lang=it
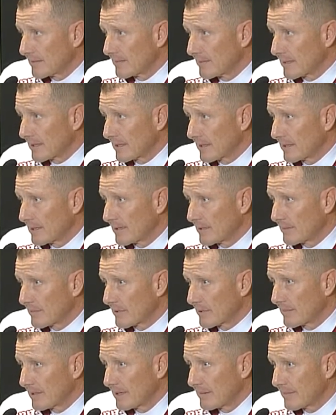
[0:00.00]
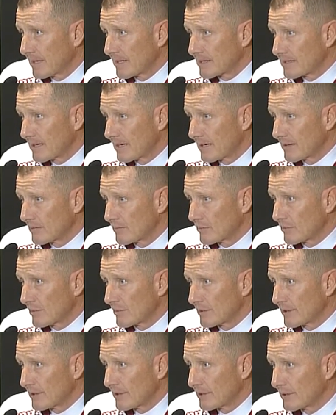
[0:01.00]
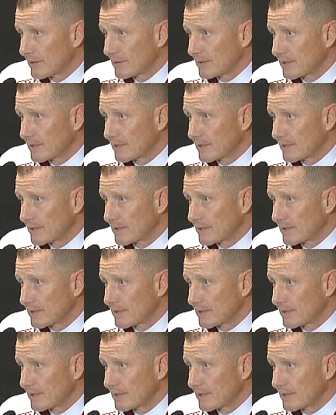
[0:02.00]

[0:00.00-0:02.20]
perché il problema sta tutto lì, no?